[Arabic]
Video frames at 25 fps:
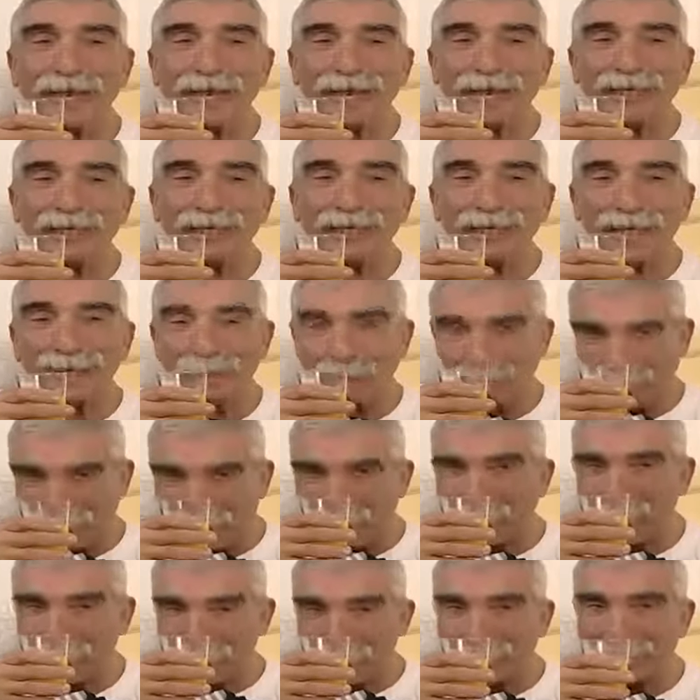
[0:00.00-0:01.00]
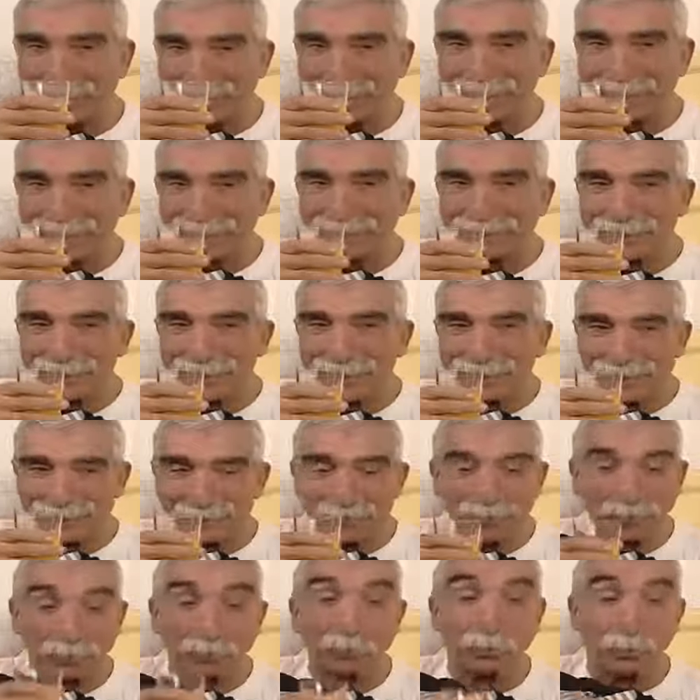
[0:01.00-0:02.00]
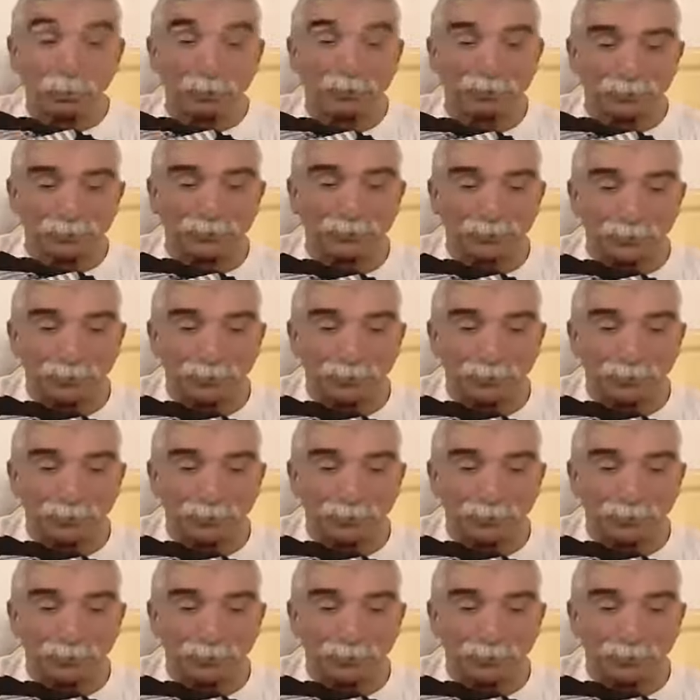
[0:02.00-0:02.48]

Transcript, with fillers: آه، من القريه مو آه، يلا صبي